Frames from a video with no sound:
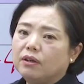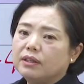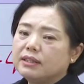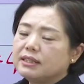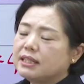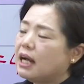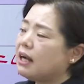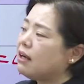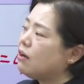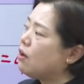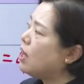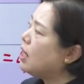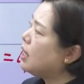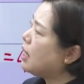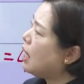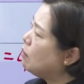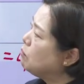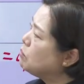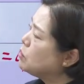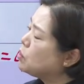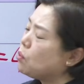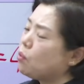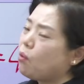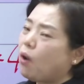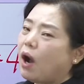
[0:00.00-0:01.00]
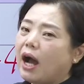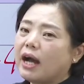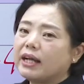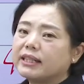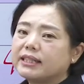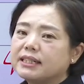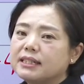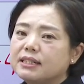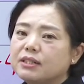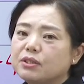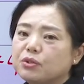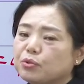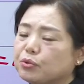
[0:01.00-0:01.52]
착과 감소
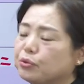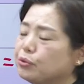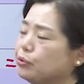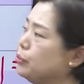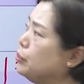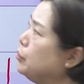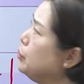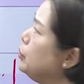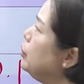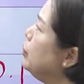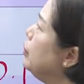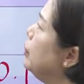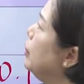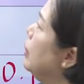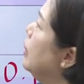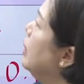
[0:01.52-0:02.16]
과실수